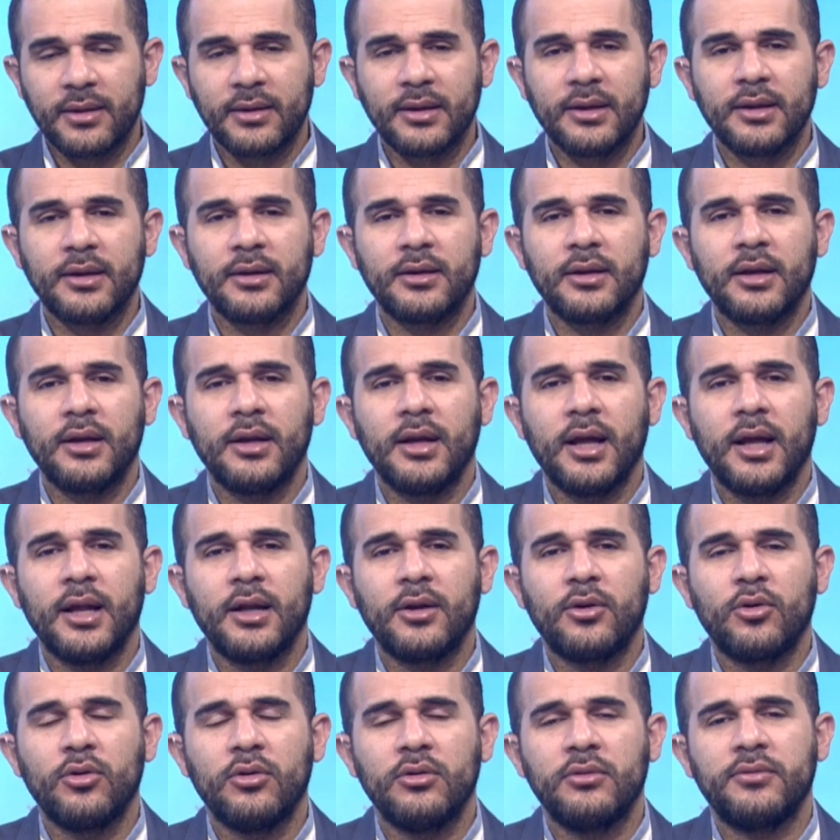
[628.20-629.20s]
ذكر
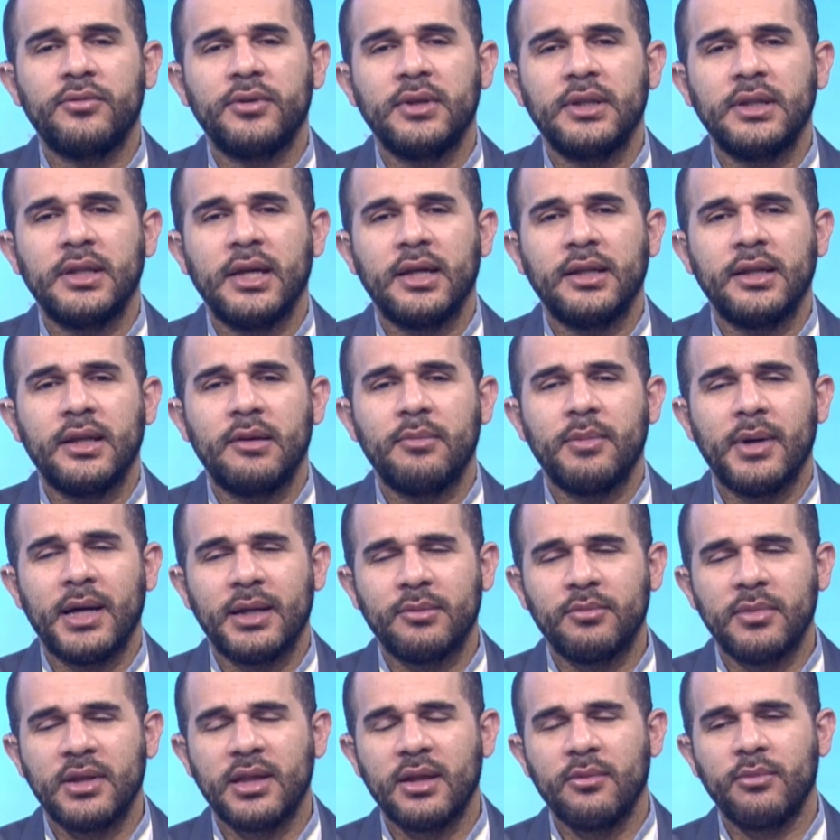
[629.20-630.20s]
الكوفيد يعني
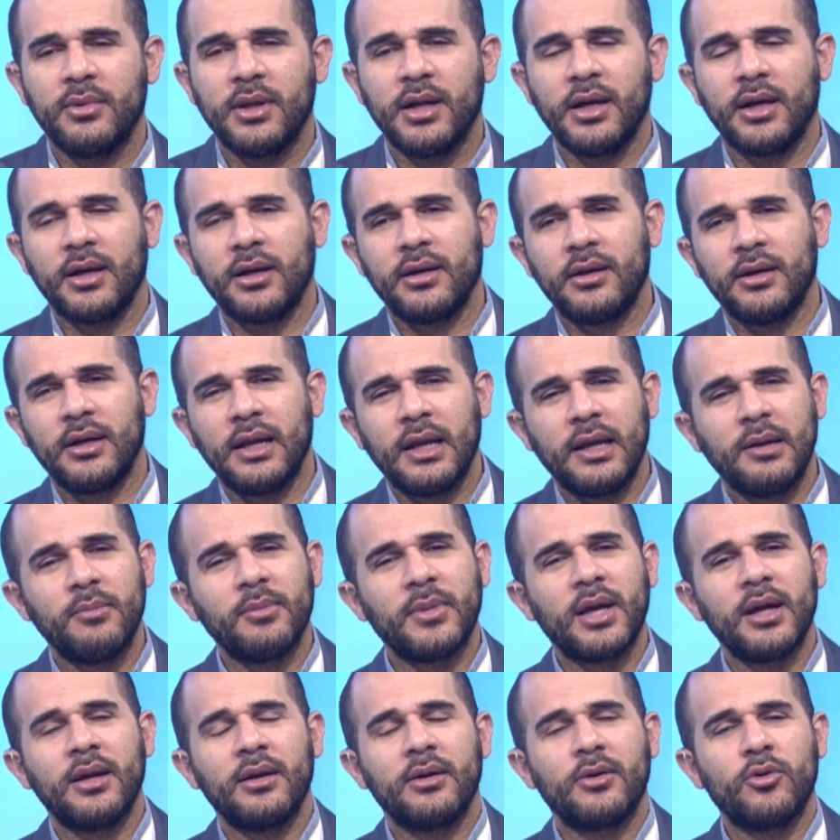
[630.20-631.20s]
البعض مثلا بيقول لك
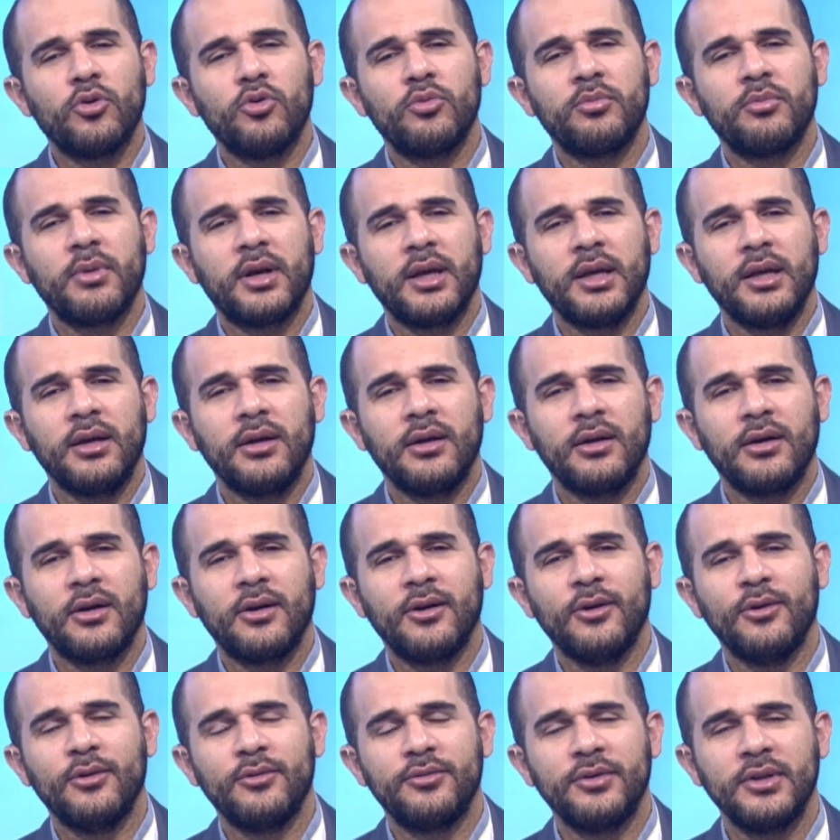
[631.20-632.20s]
يمكن يكون معي
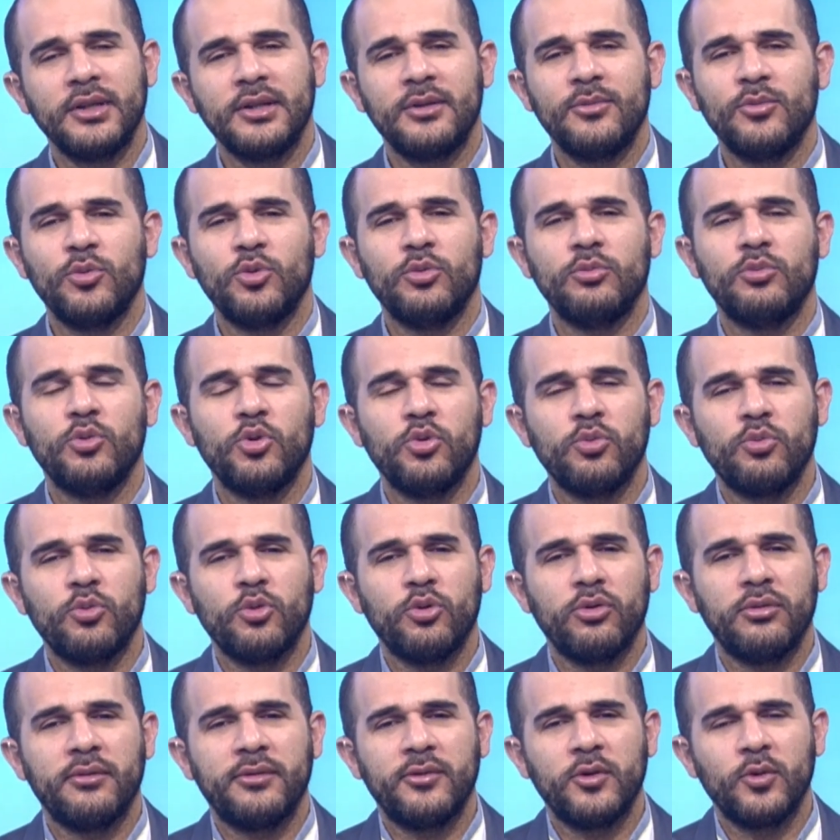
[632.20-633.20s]
كوفيد مو مو,
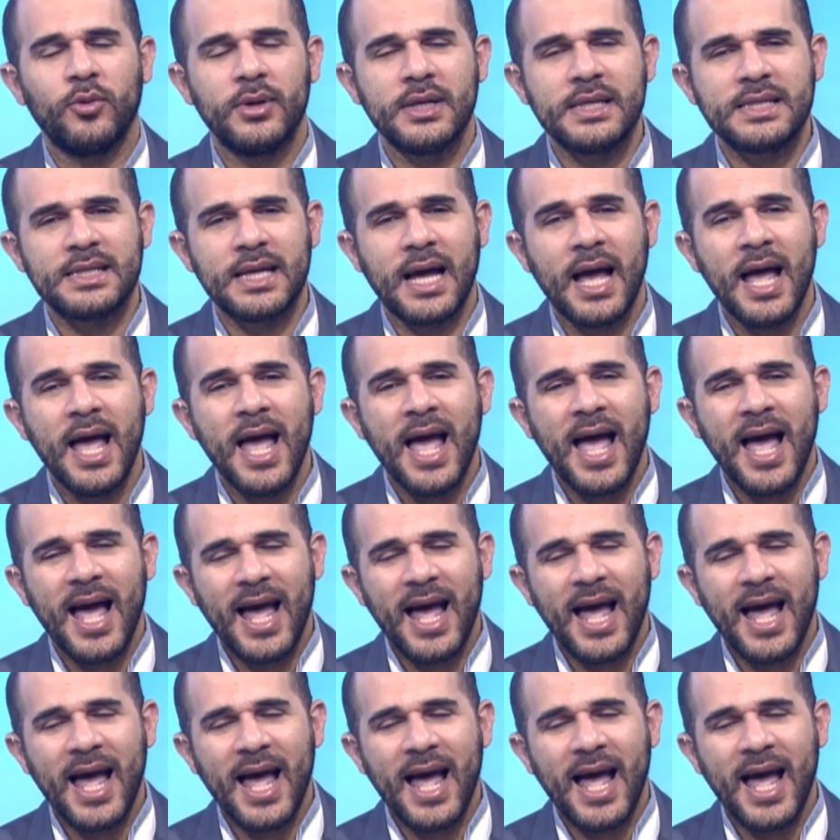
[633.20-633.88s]
مو انفلونزا